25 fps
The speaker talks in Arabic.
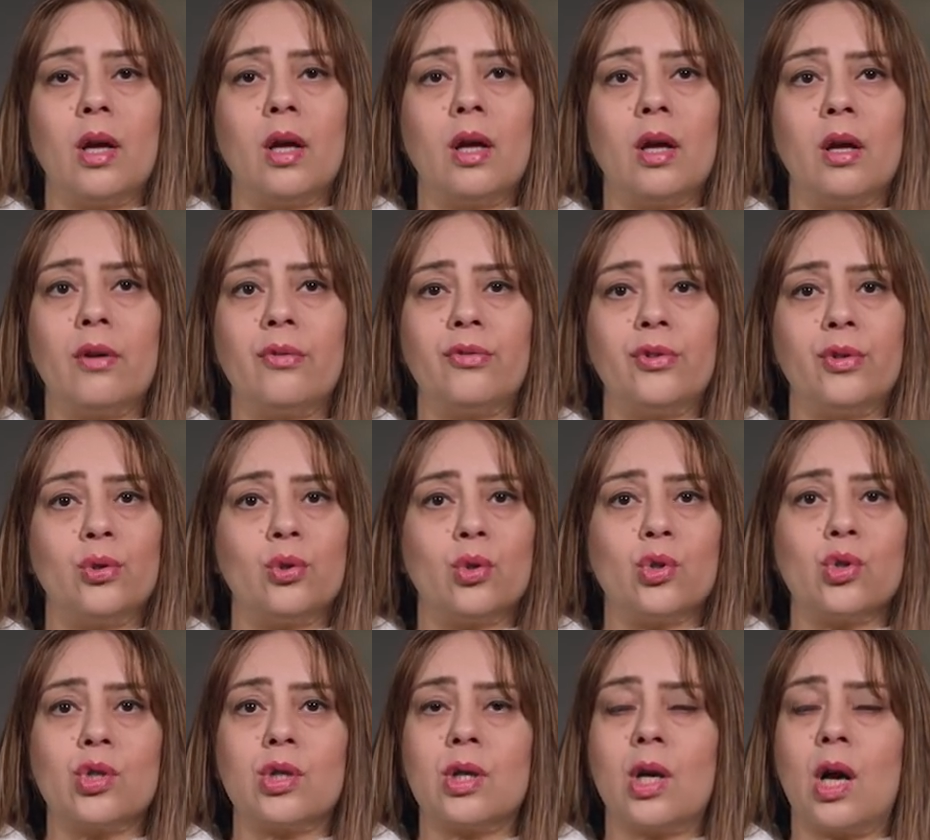آه، في
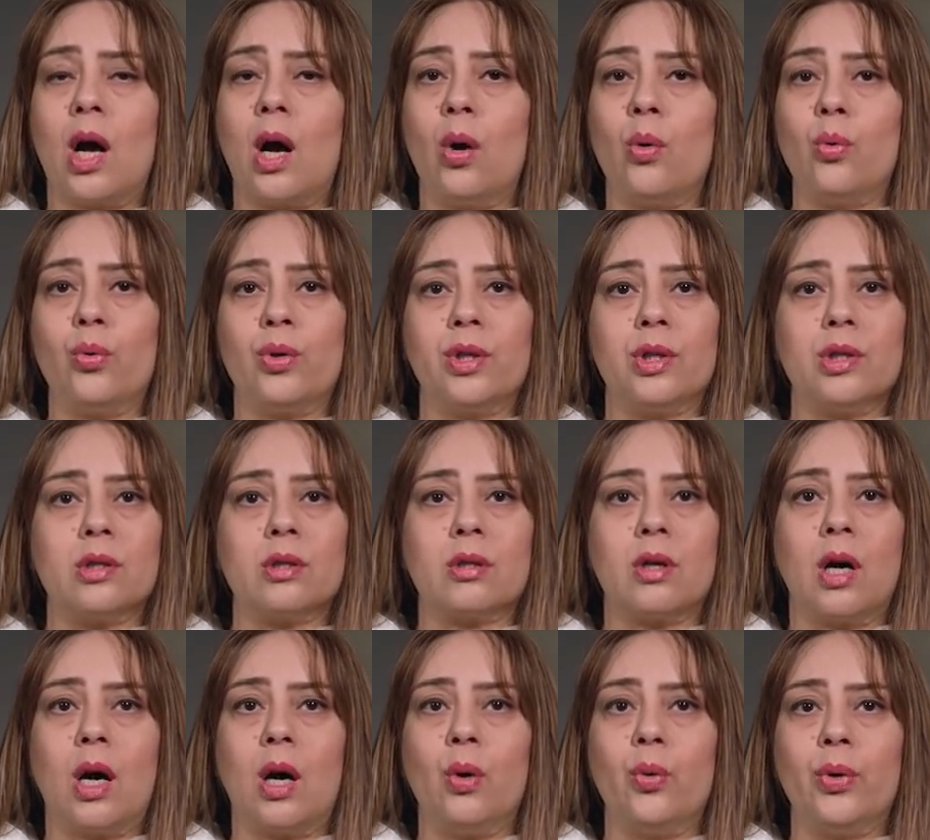نصرة أو
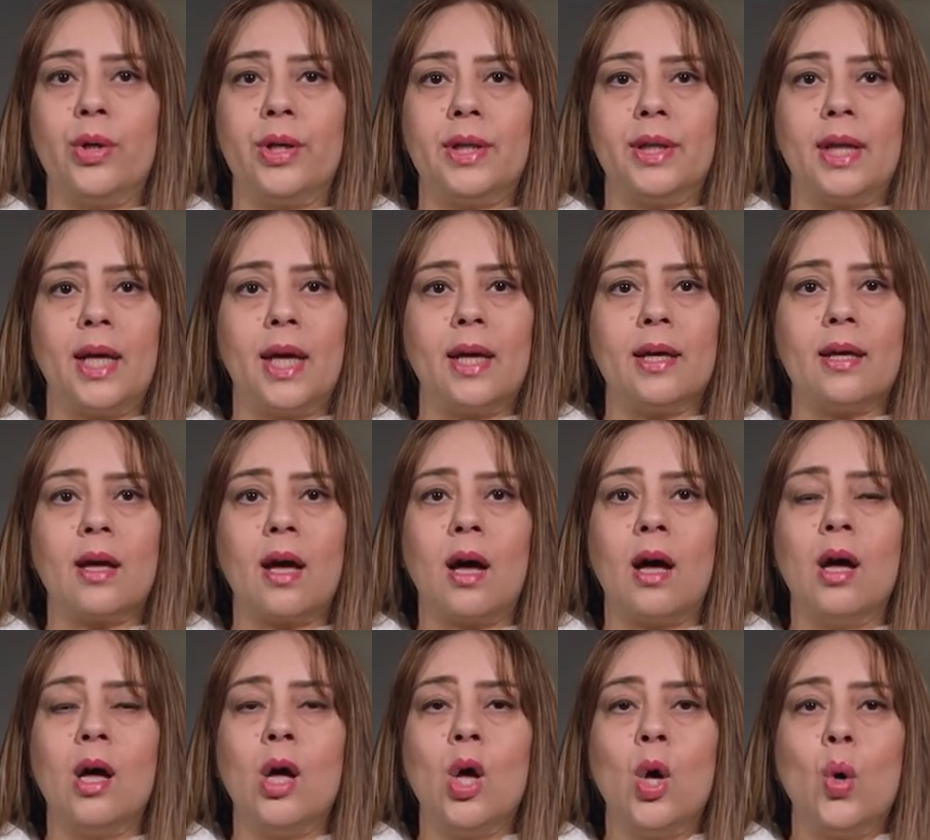رزق أو
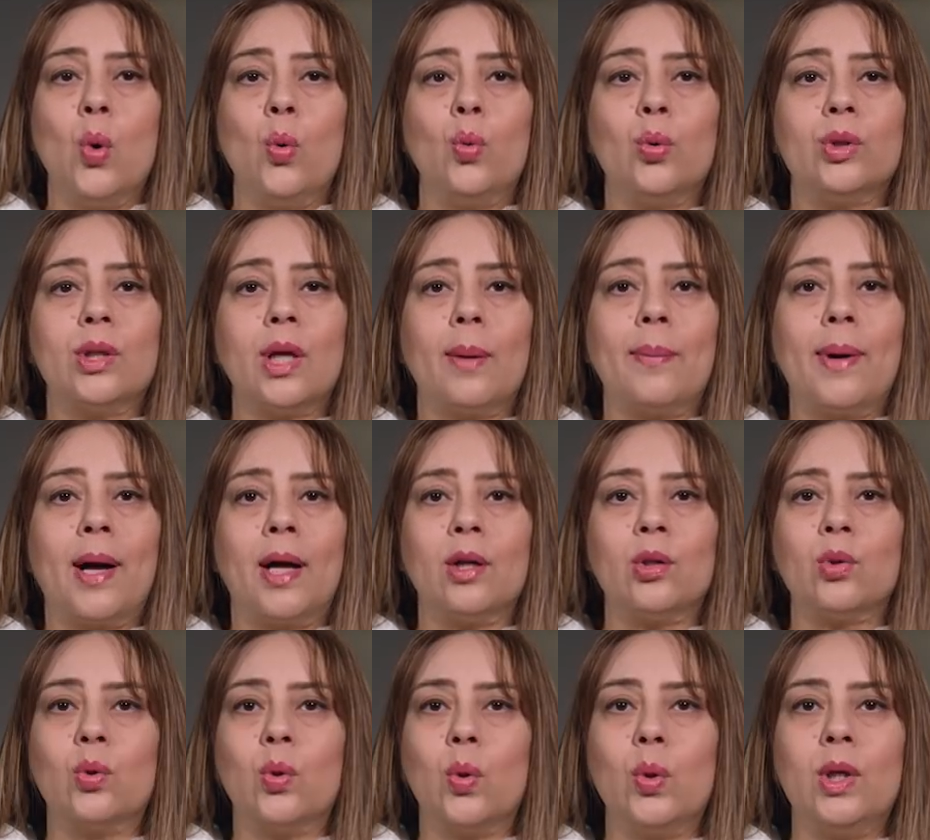هداية
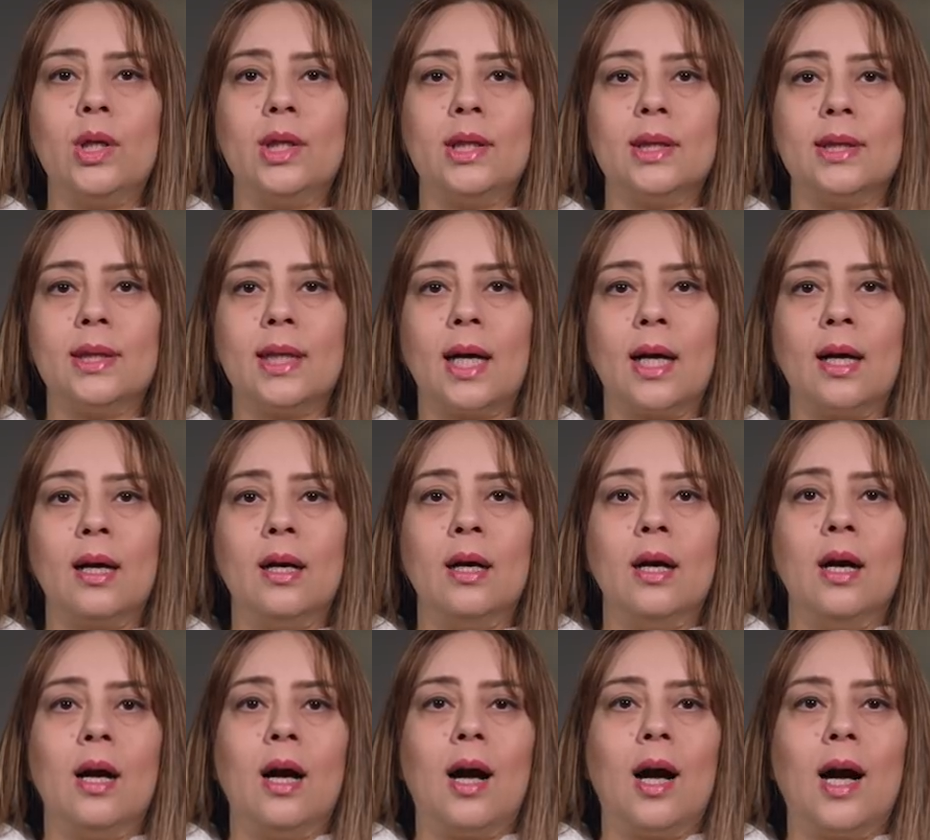وطبعا كل
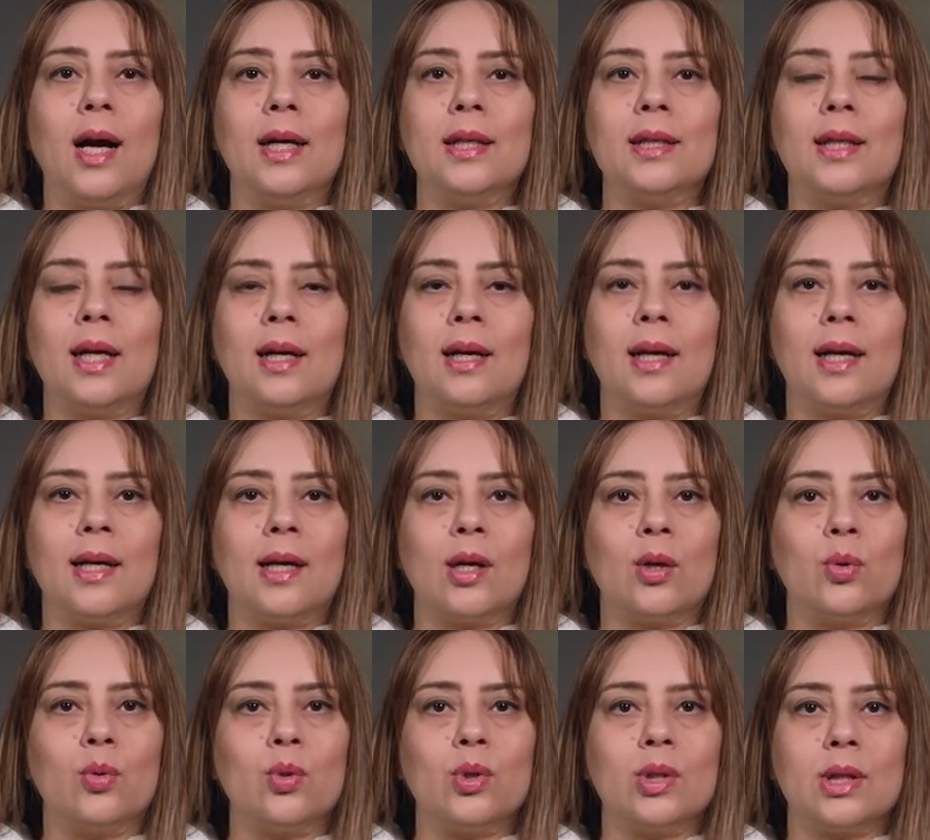ده أيضا
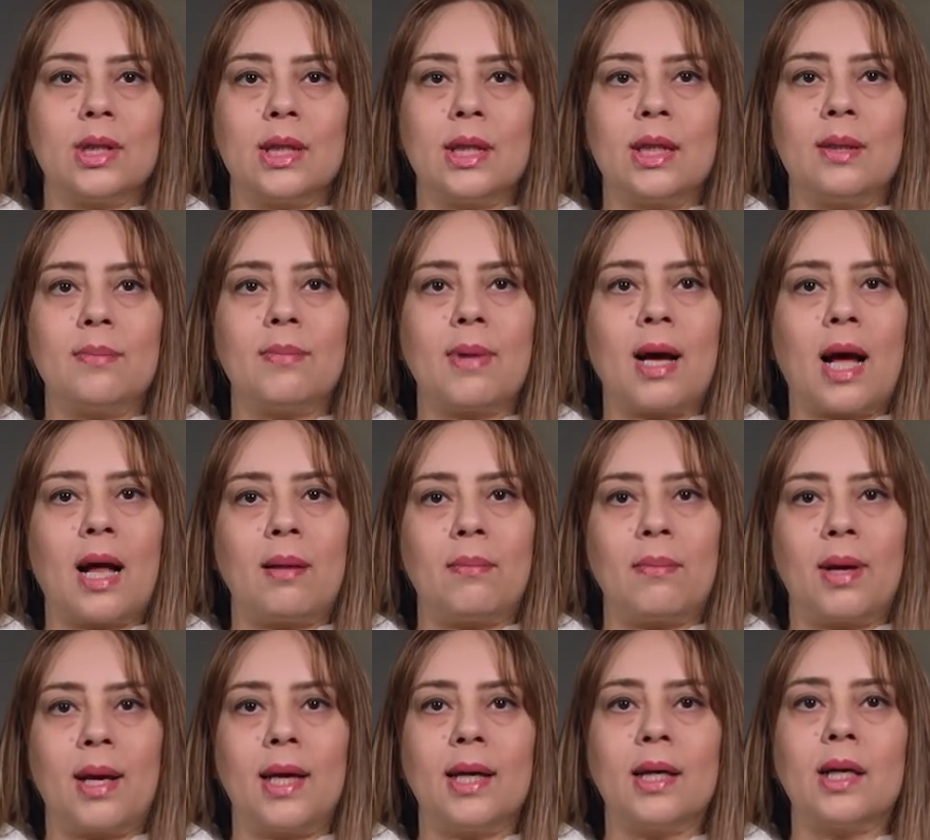لا يجوز إيه
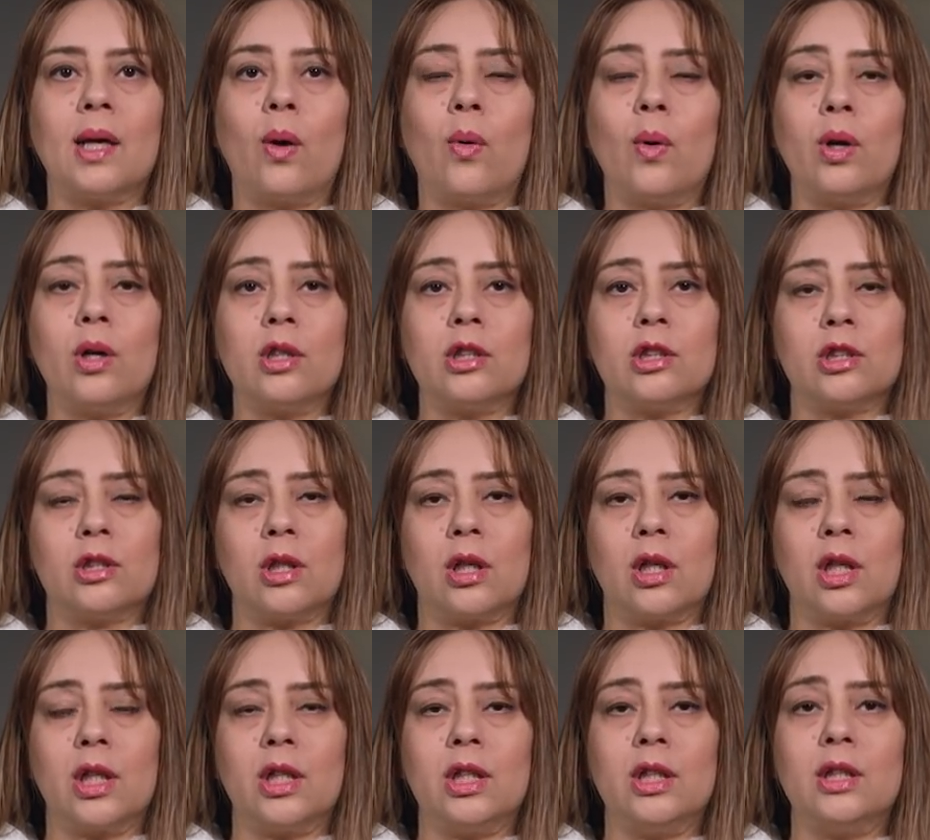مع الملائكة ولا
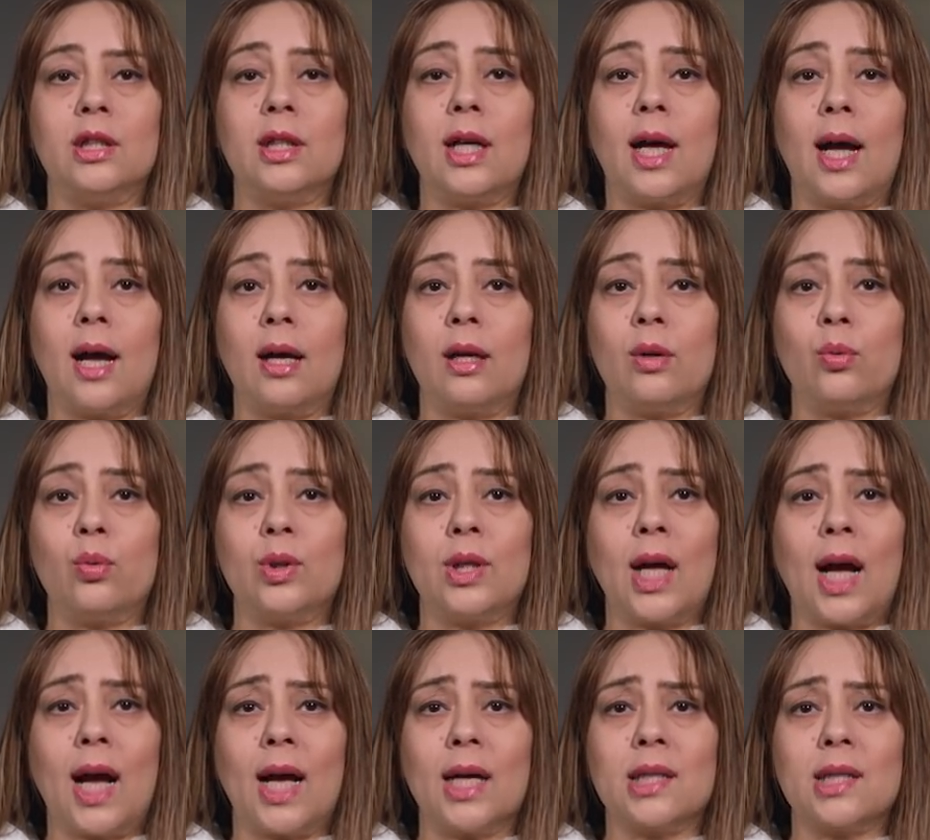الصالحين
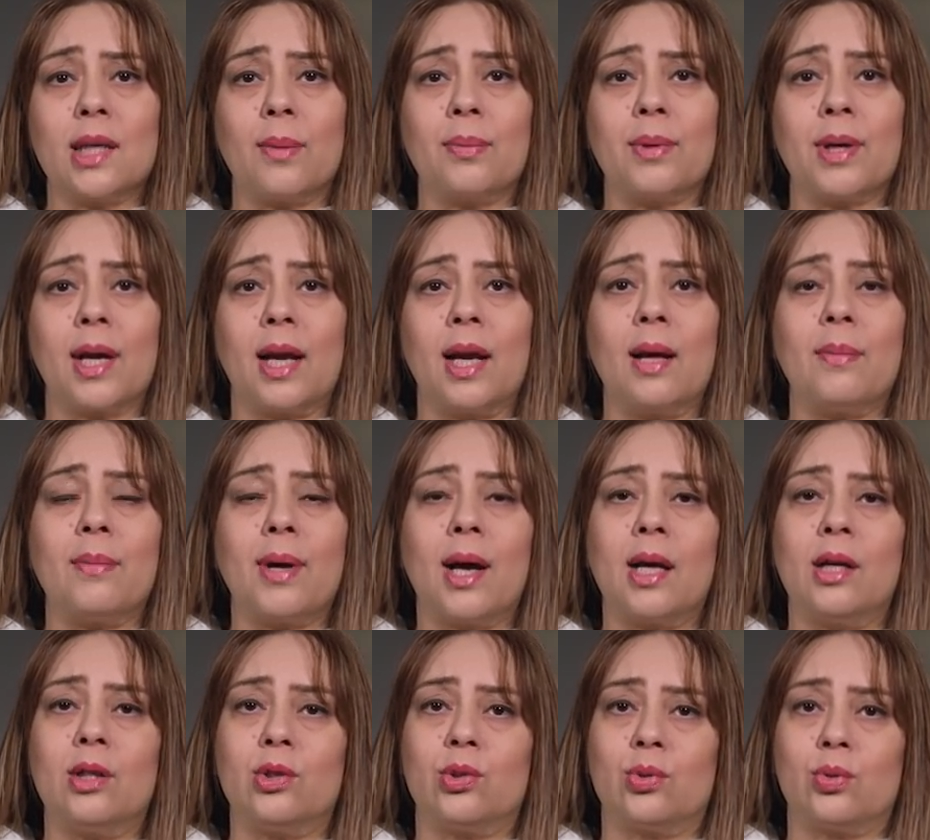وده حسب
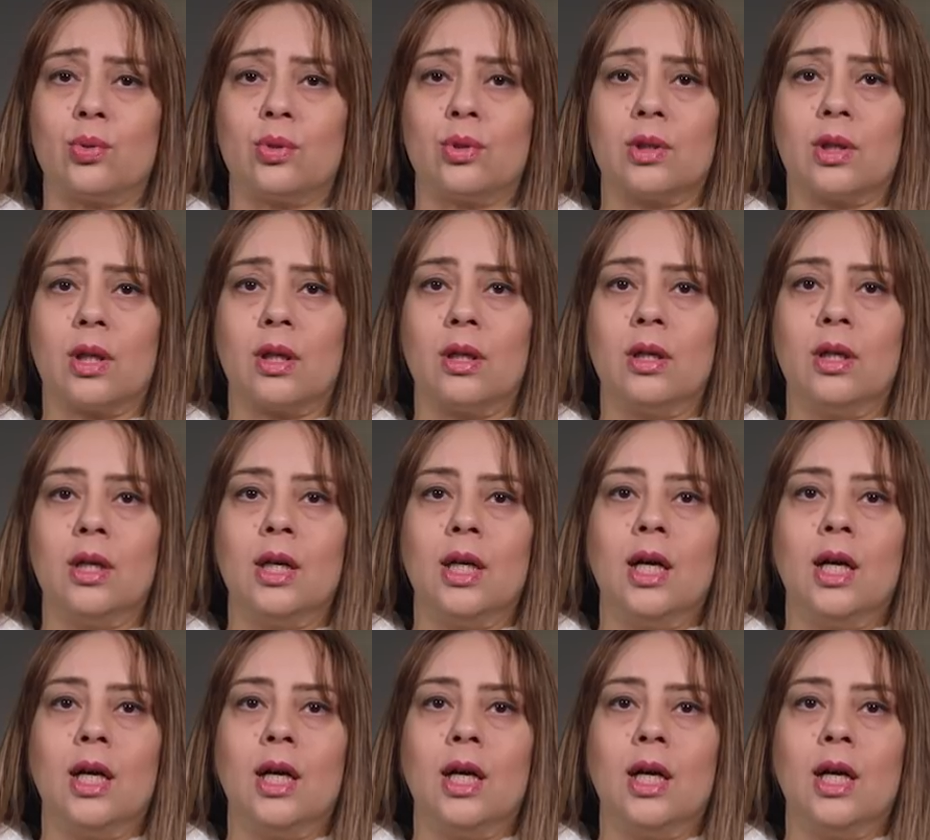كلام أهل السنة